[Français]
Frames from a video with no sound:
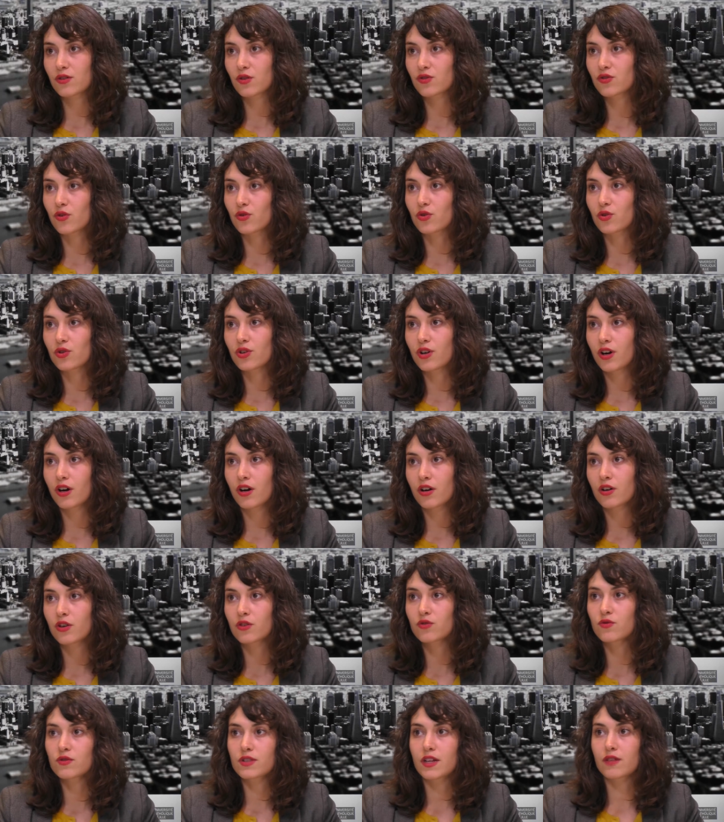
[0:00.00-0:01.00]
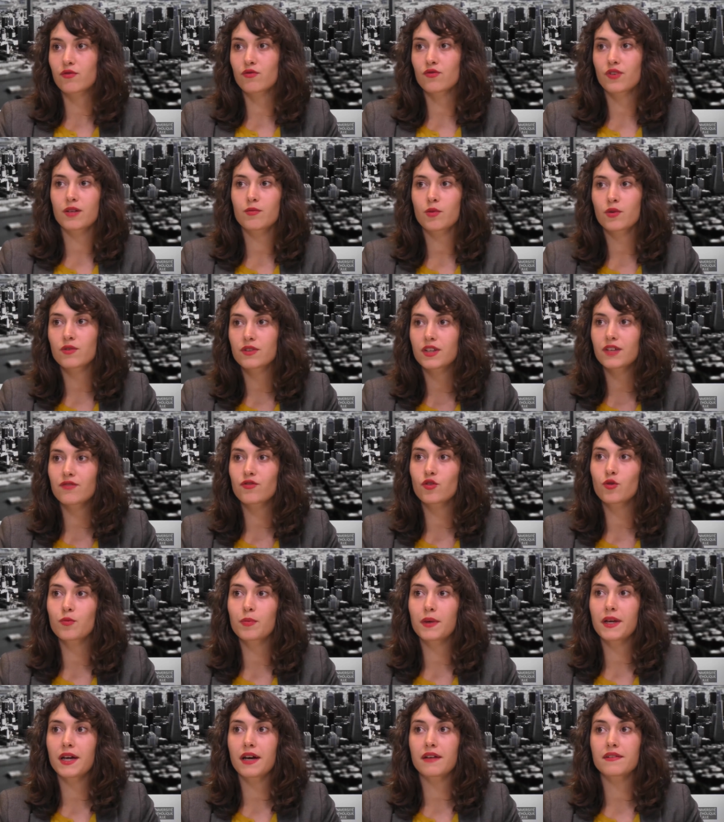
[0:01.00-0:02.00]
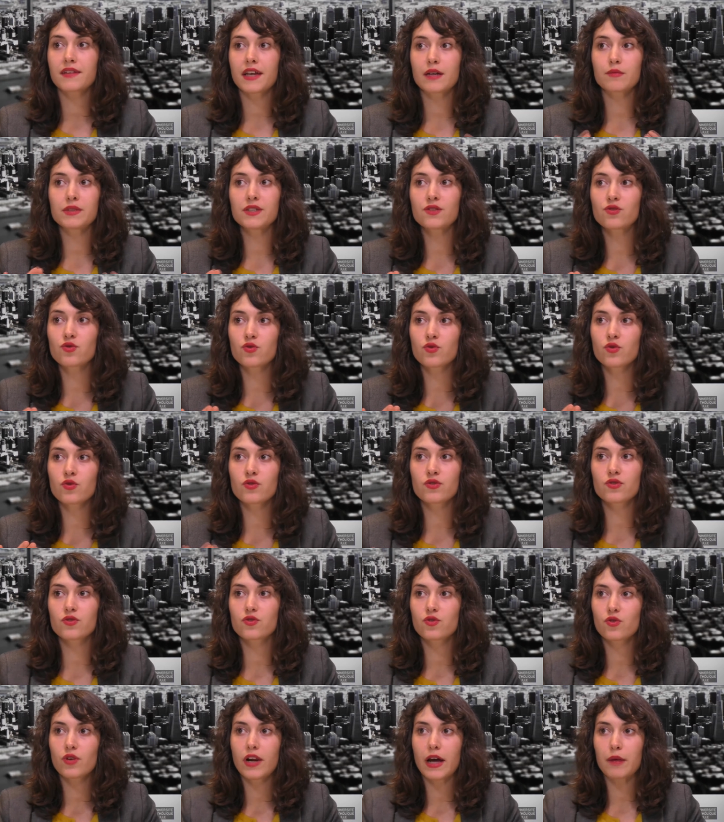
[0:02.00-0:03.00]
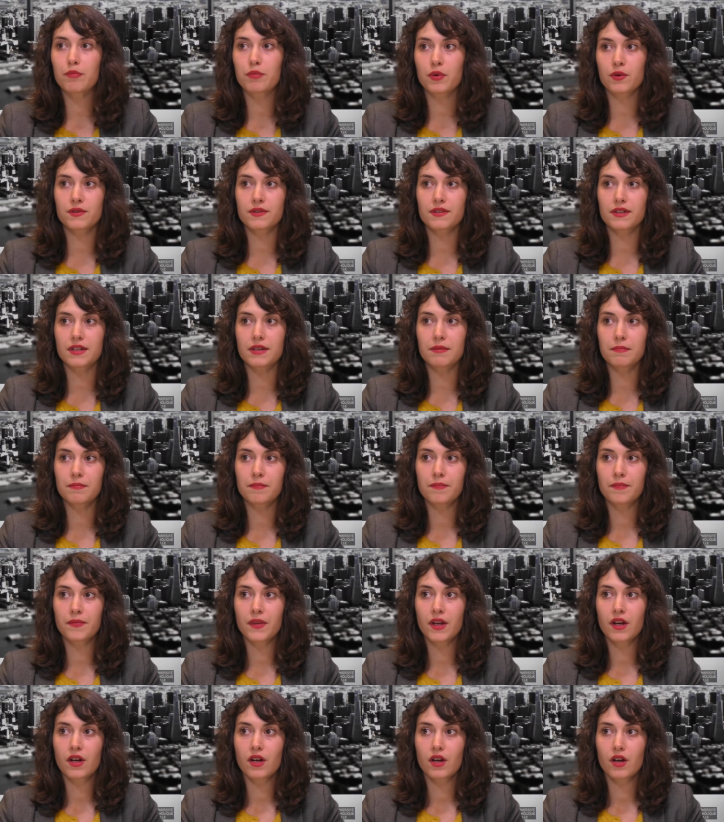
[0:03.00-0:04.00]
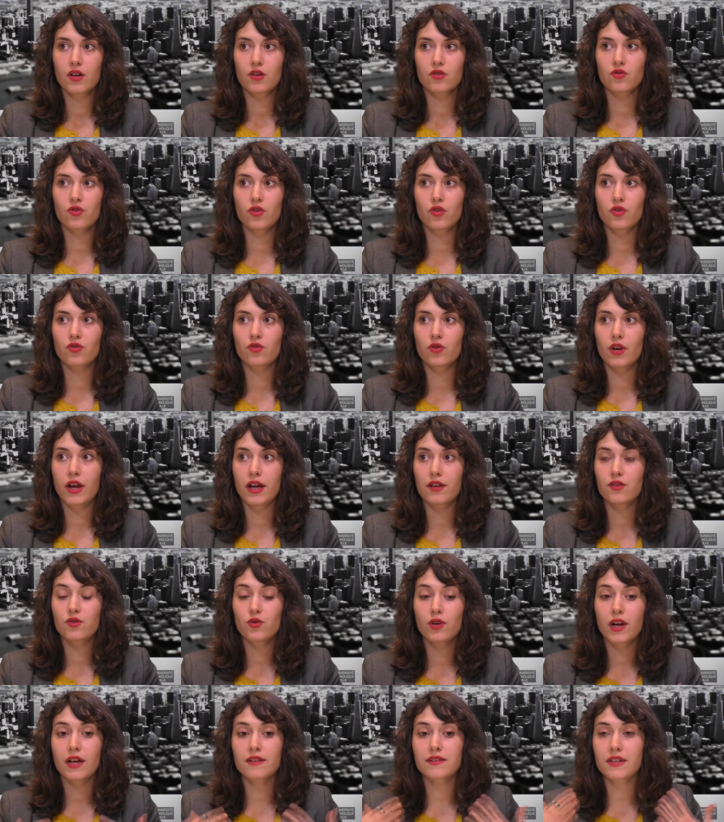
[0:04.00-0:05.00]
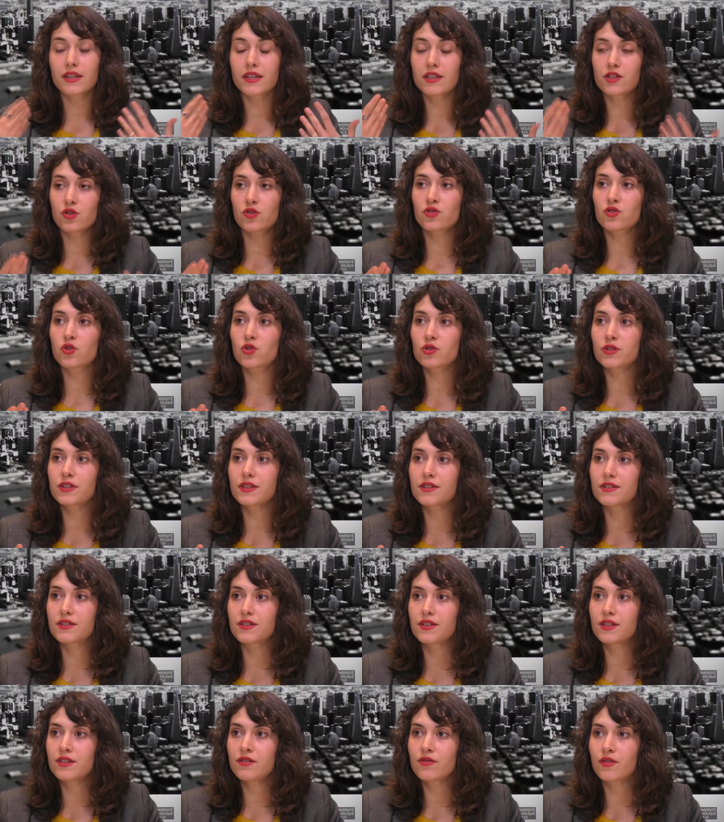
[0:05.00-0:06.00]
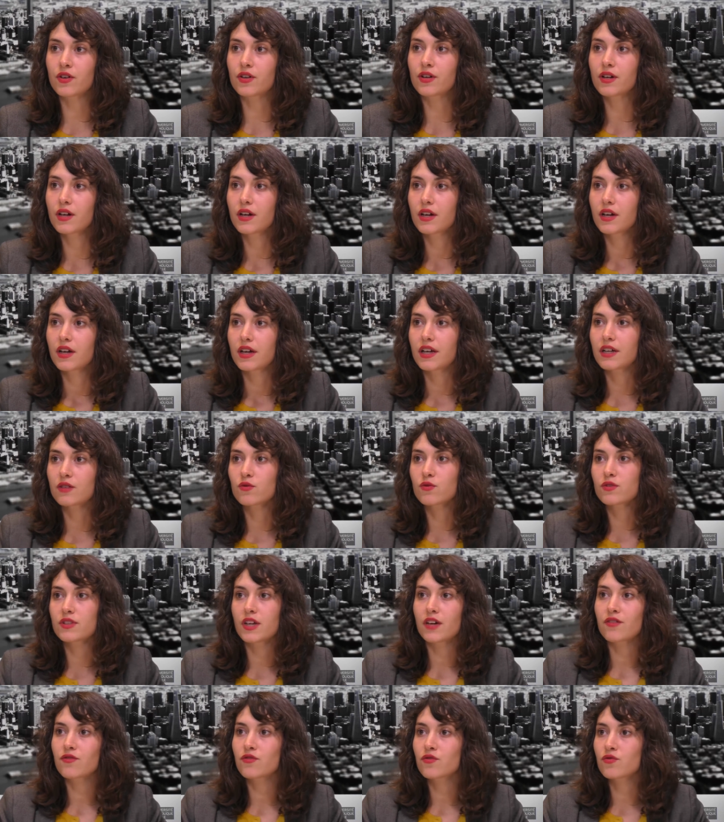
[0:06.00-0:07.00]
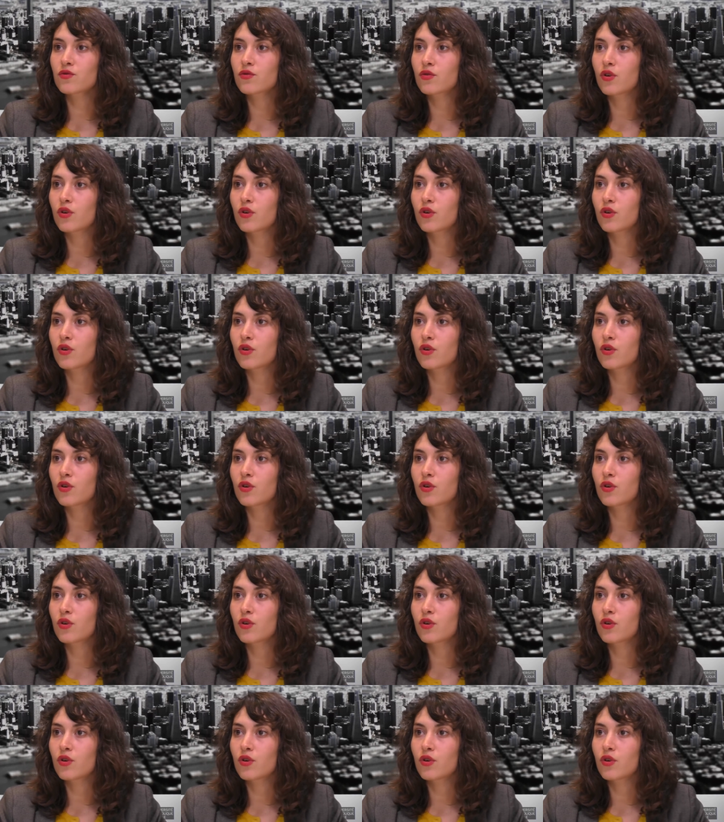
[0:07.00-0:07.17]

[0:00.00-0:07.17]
dans le corps que nous avons vraiment développé un habitus mm. de la pensée, de, de l'intelligence cognitive, et nous avons